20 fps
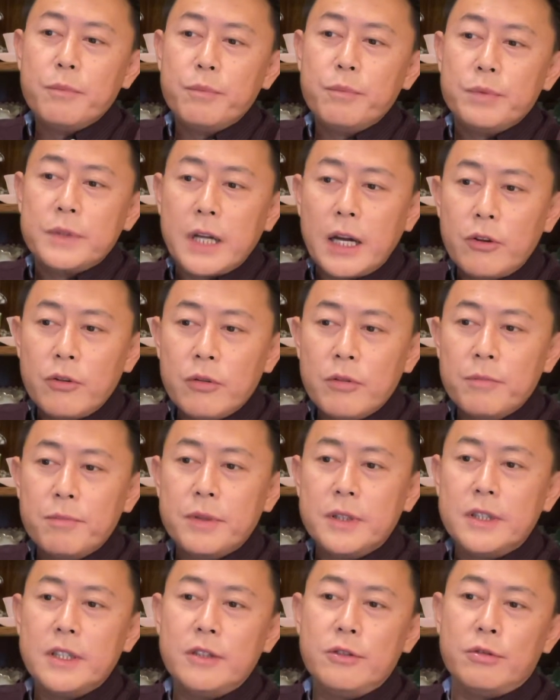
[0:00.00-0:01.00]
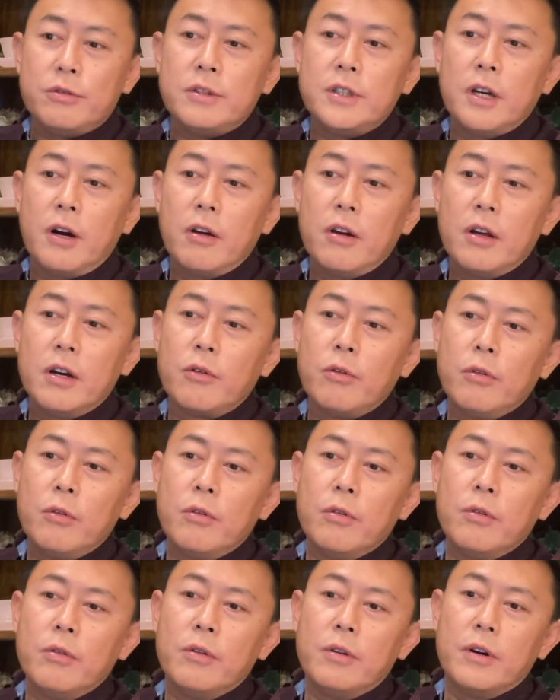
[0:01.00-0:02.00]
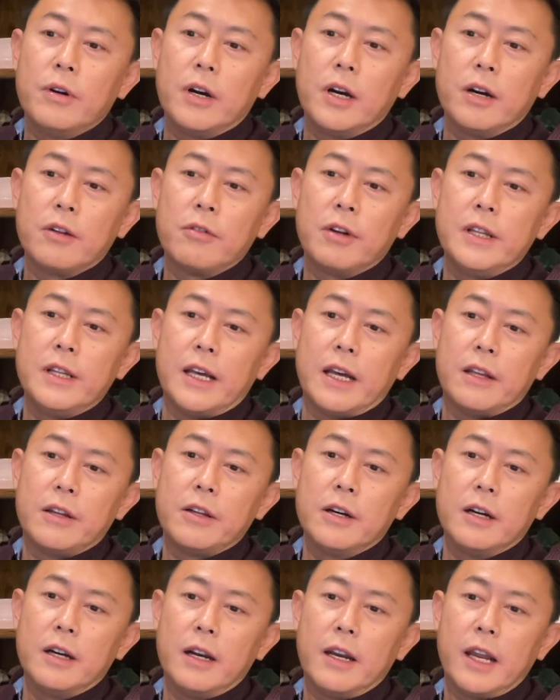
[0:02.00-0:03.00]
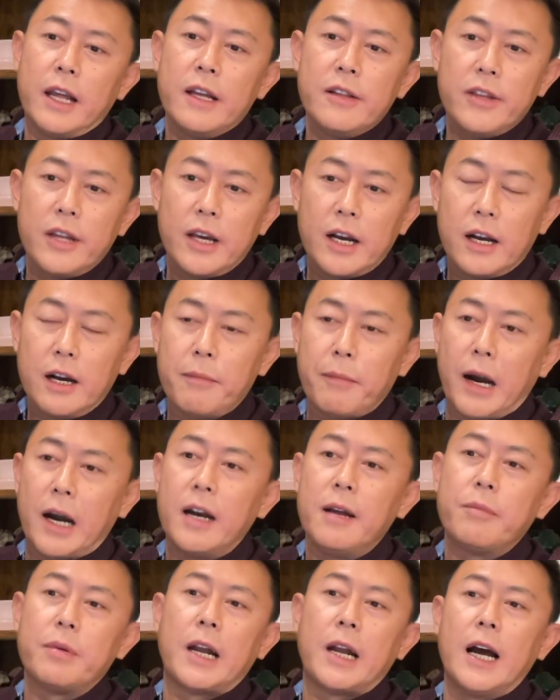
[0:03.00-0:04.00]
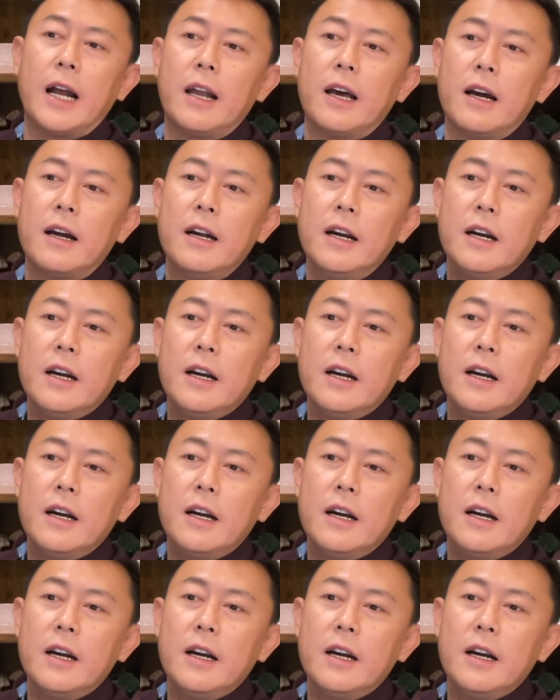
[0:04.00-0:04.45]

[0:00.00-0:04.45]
山东不仅取消了公共核酸检测，连健康码也不查了。